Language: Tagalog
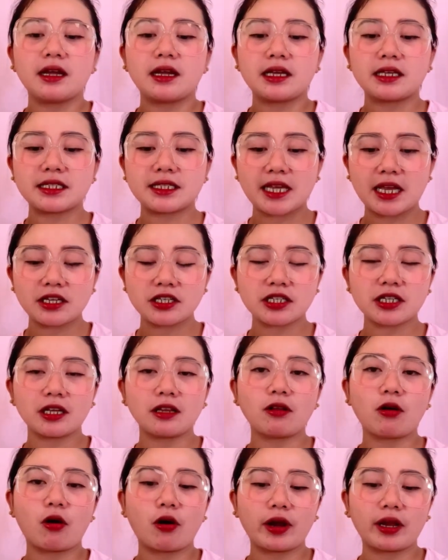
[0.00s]
essential
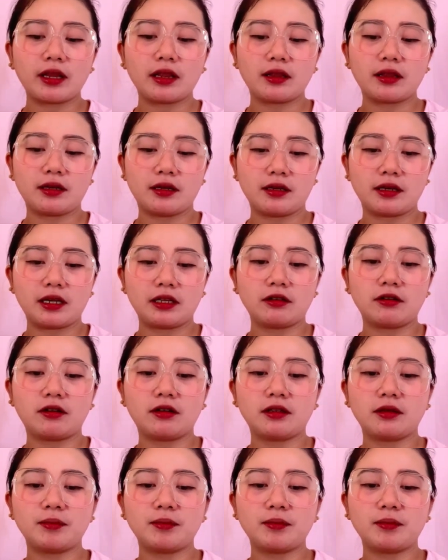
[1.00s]
oil, Ganun.